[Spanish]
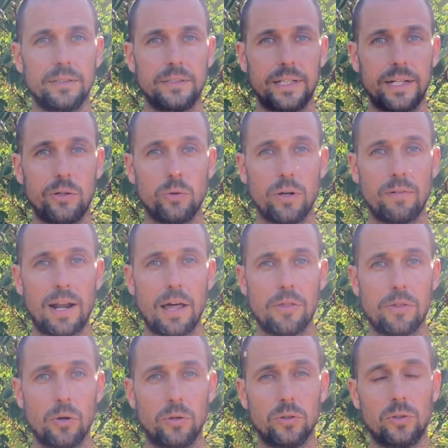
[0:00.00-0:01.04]
Tienen una
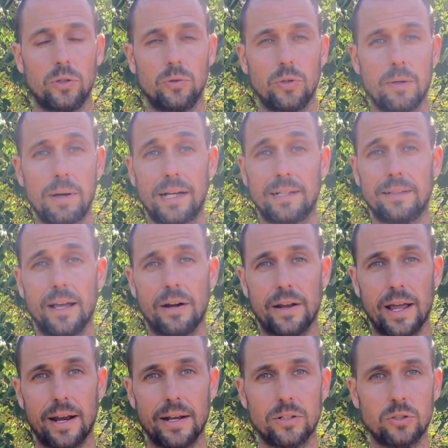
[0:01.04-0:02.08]
relación con una
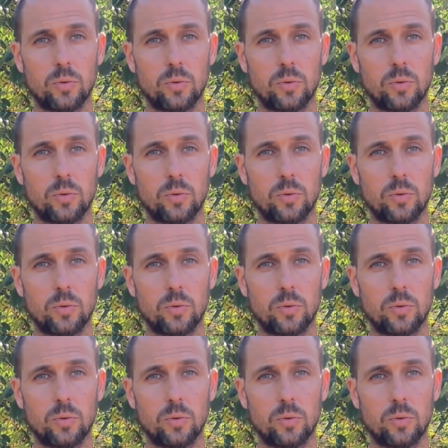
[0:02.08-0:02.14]
bacteria en el